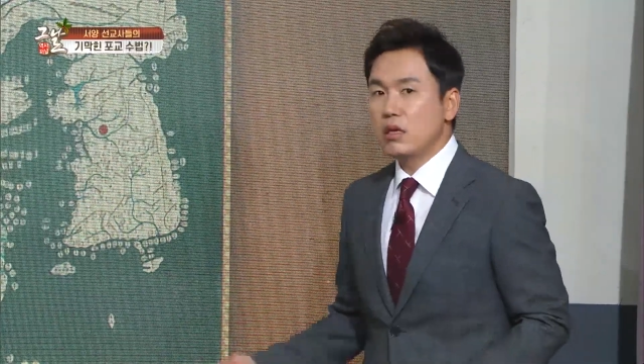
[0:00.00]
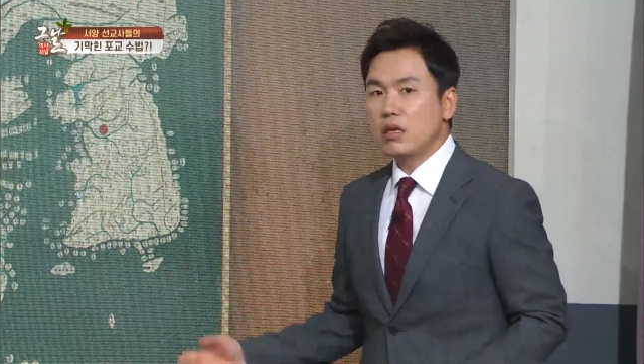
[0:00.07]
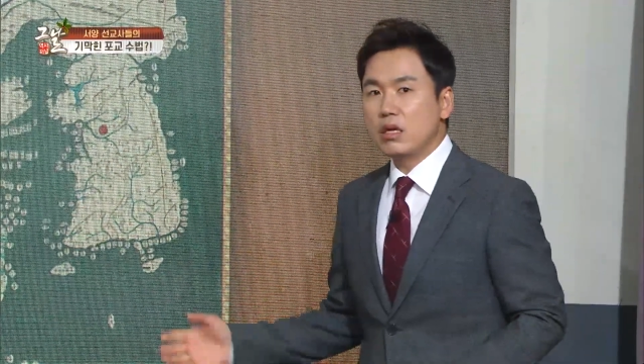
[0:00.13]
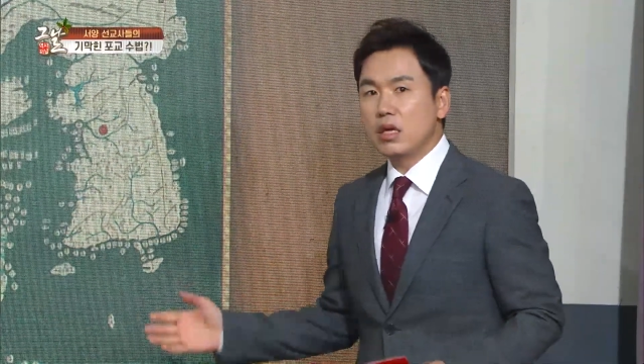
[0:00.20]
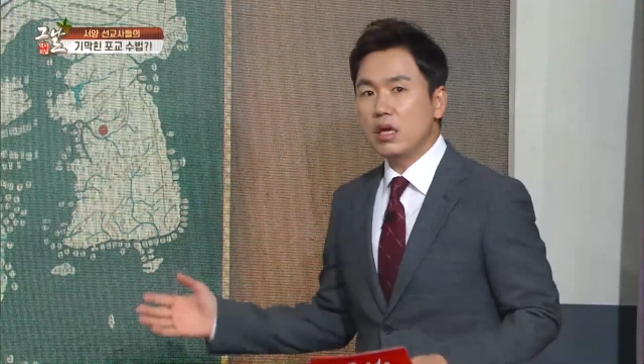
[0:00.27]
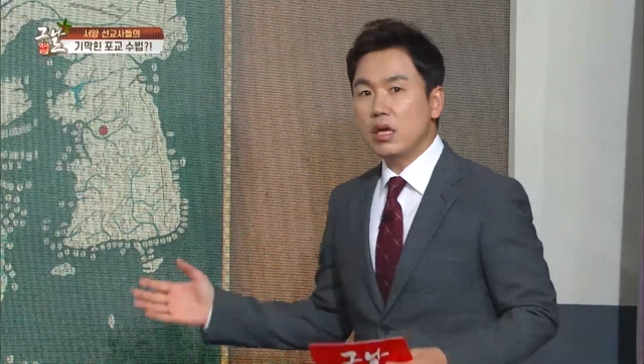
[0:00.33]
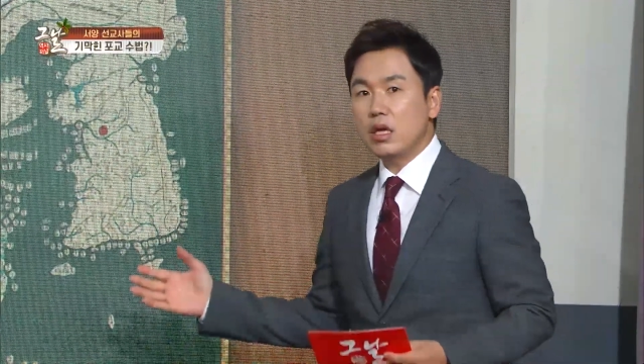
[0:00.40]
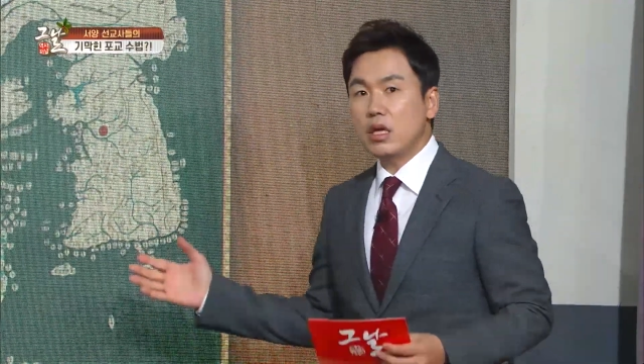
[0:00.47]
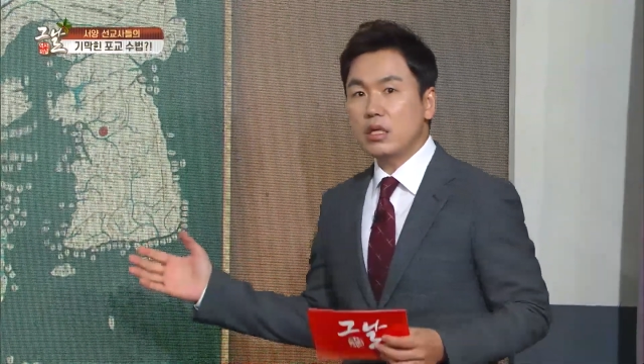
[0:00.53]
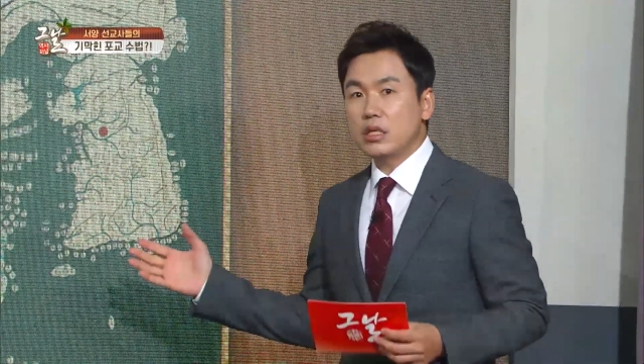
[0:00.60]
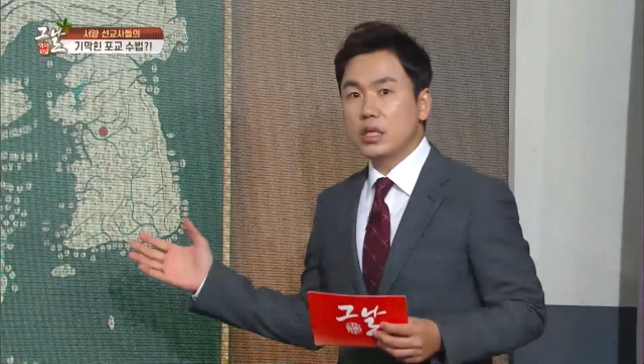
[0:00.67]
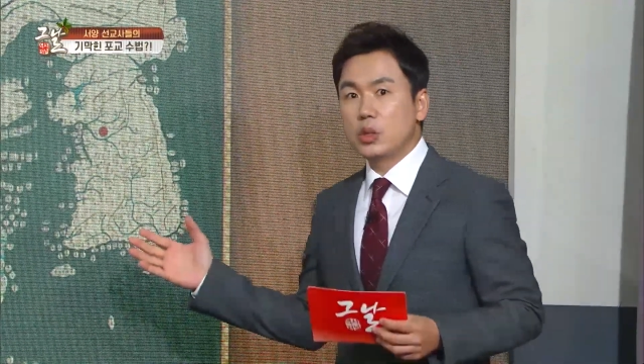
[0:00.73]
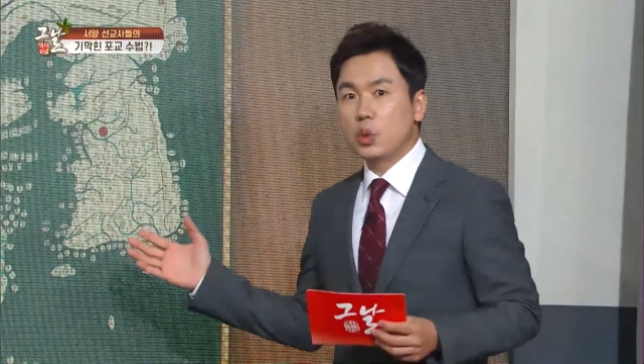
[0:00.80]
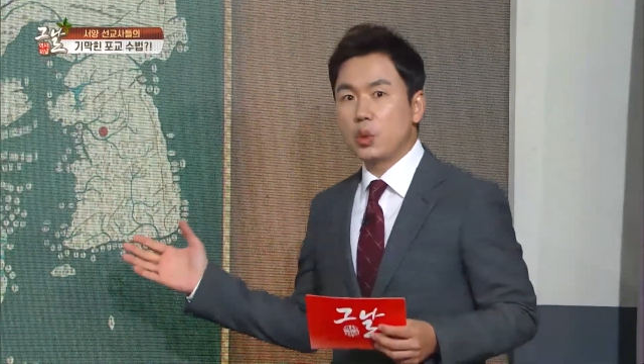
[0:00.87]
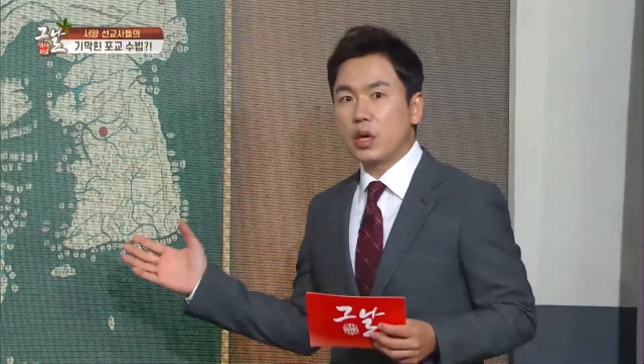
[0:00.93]
이
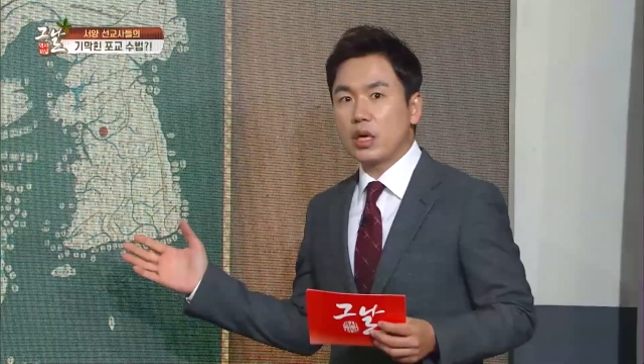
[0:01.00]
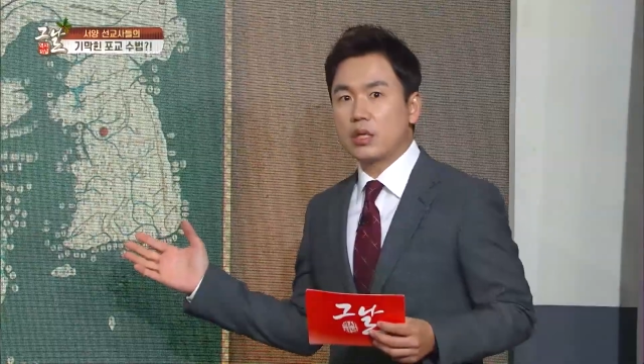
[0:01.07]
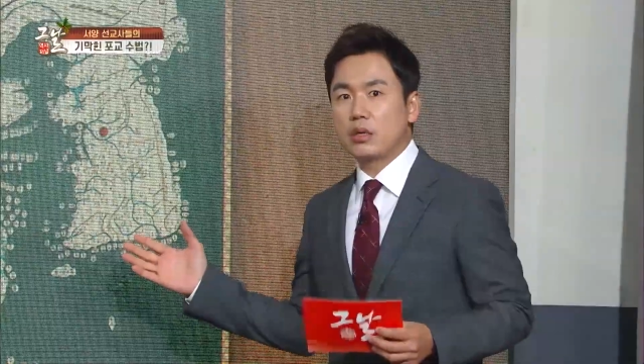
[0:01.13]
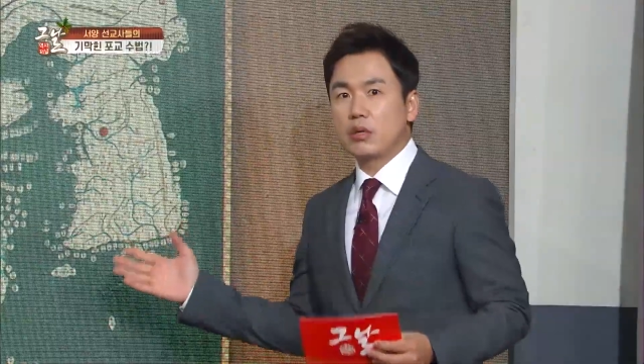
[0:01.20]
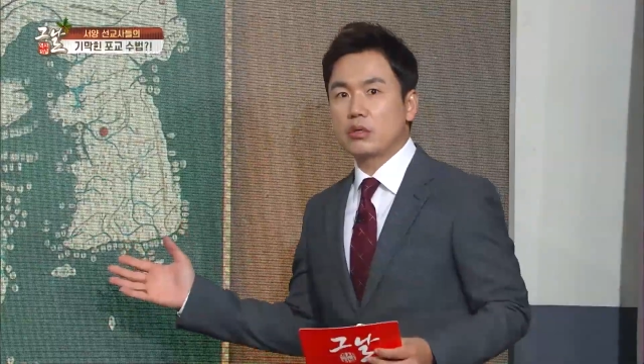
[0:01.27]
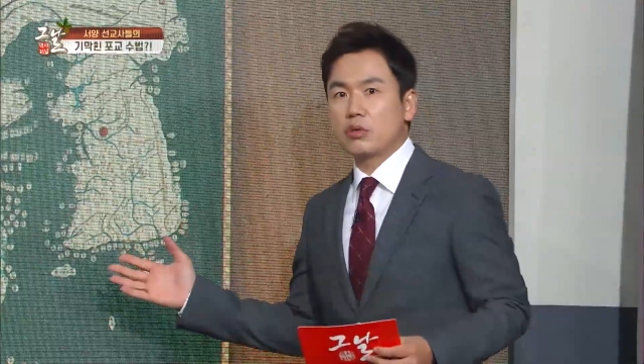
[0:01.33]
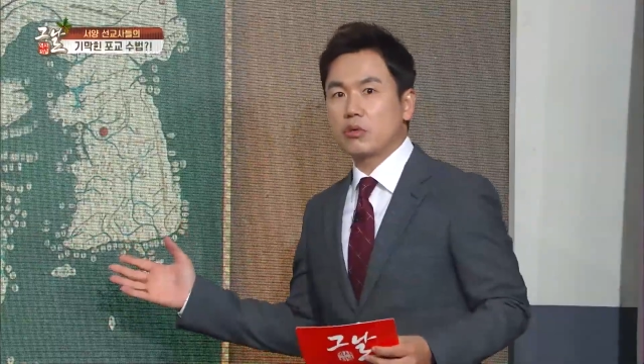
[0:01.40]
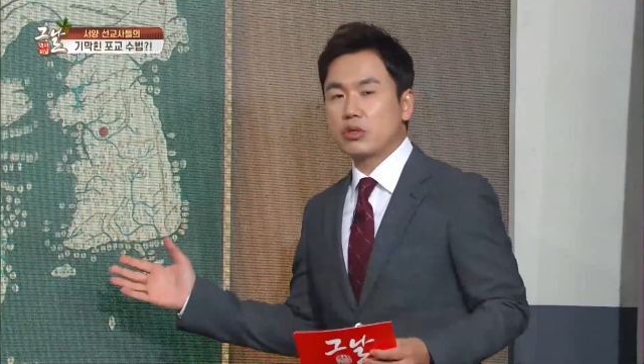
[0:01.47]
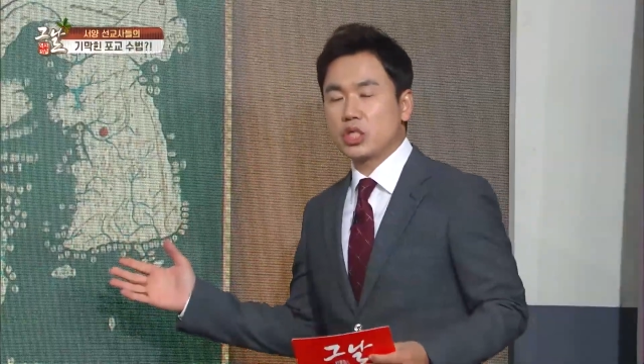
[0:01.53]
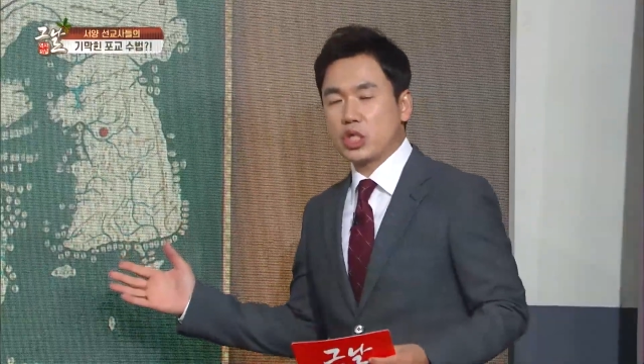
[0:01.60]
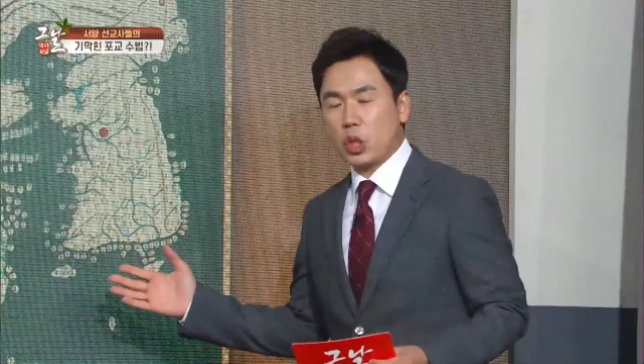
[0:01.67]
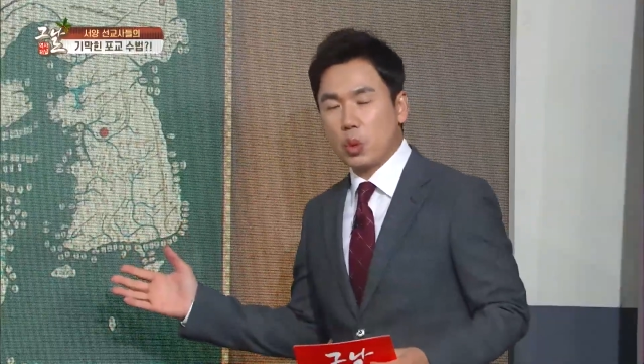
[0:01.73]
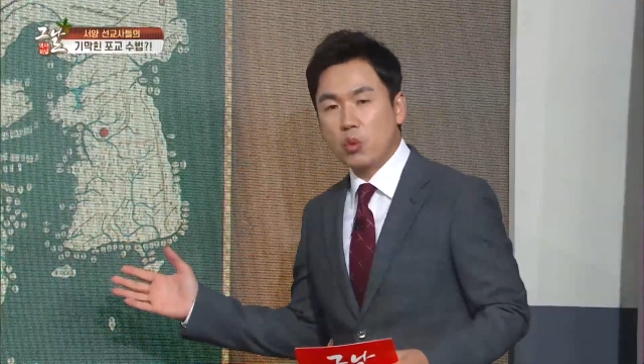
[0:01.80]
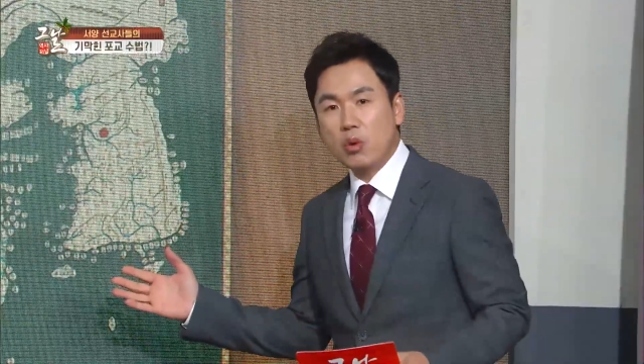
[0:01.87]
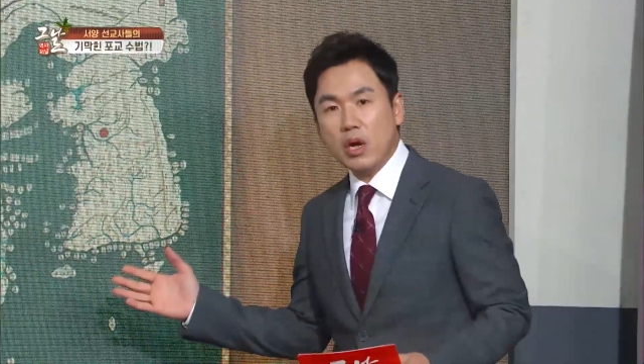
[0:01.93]
지도가 그려지고
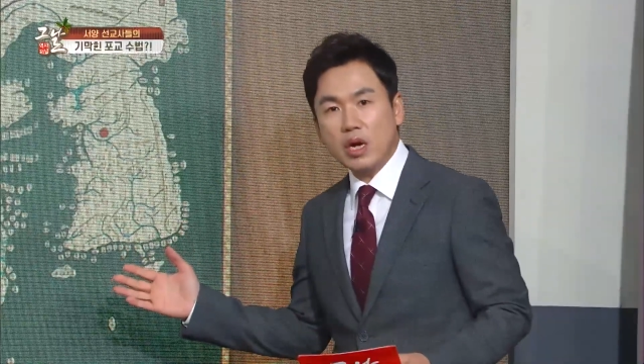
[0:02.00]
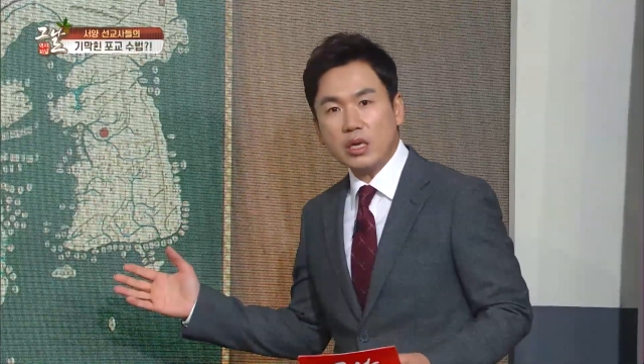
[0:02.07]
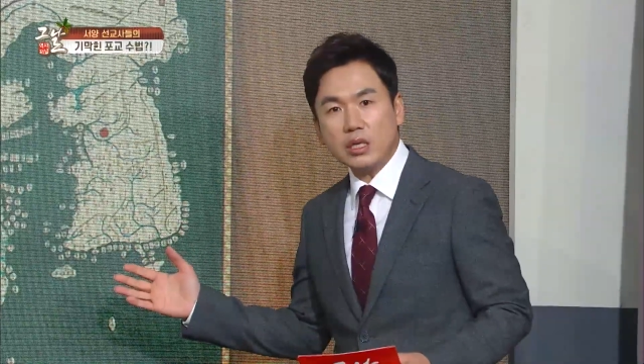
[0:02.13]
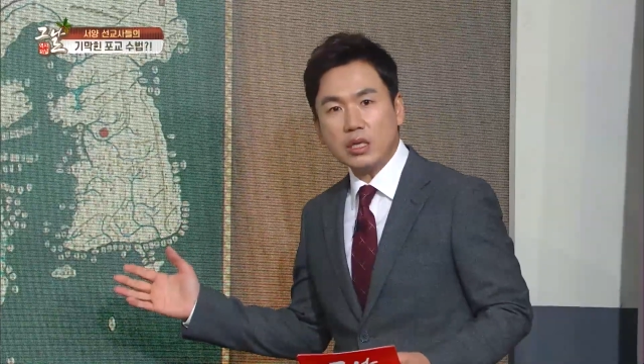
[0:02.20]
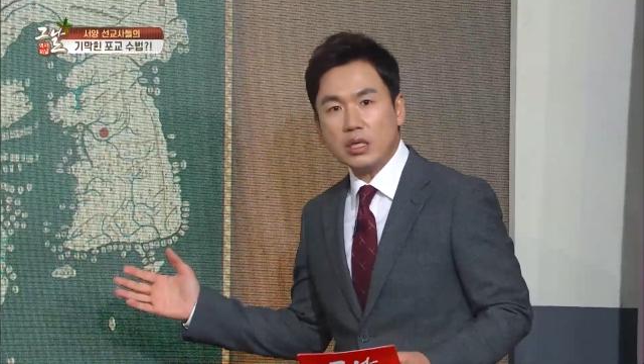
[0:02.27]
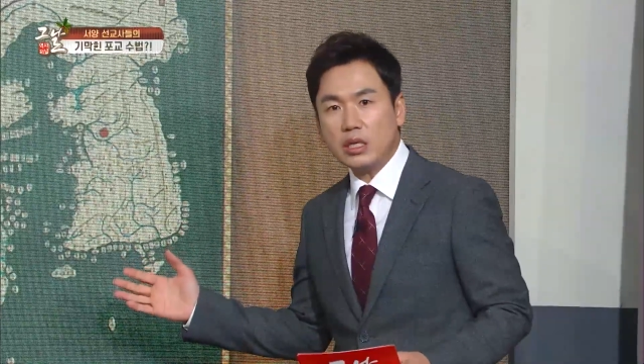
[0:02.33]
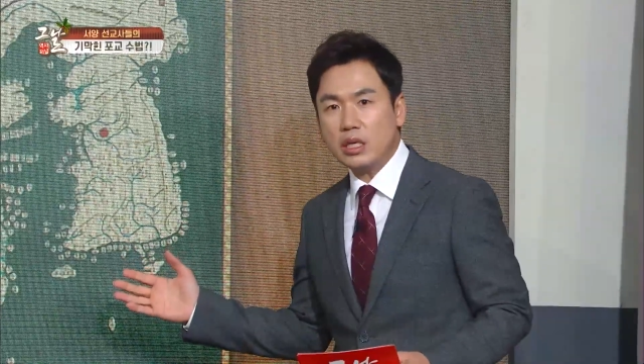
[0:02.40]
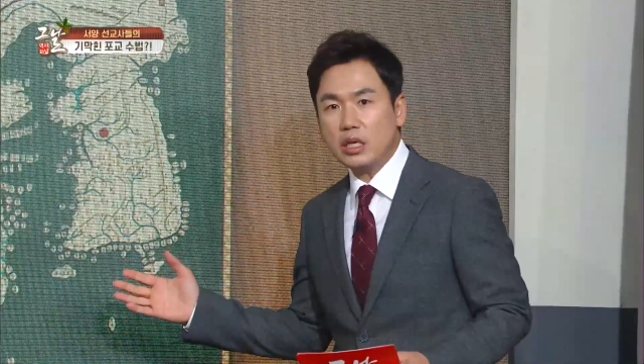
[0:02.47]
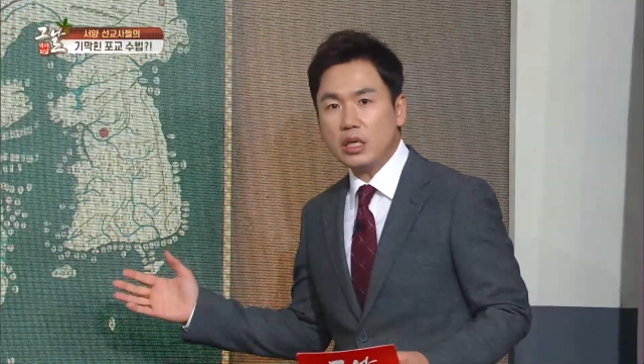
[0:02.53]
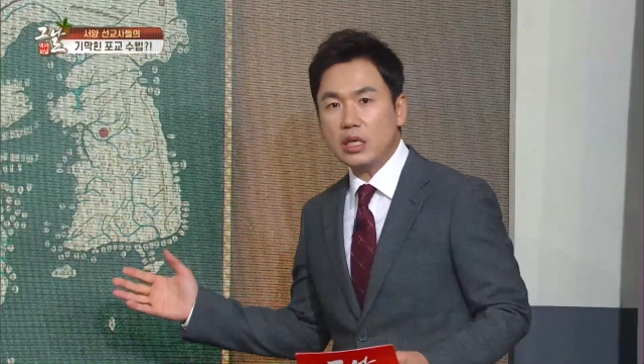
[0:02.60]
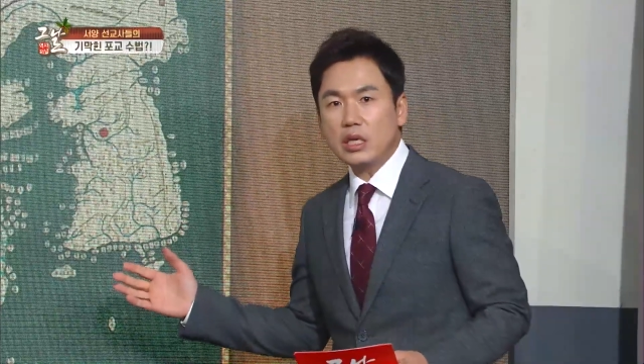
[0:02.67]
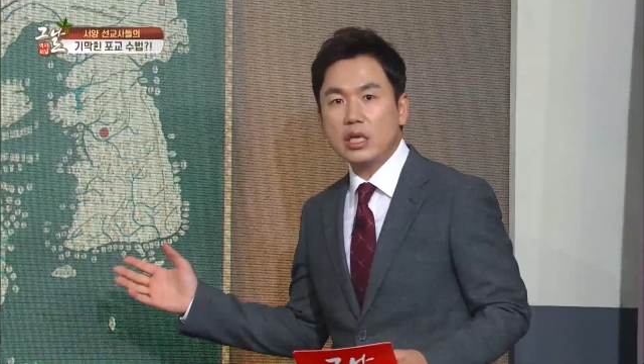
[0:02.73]
정확히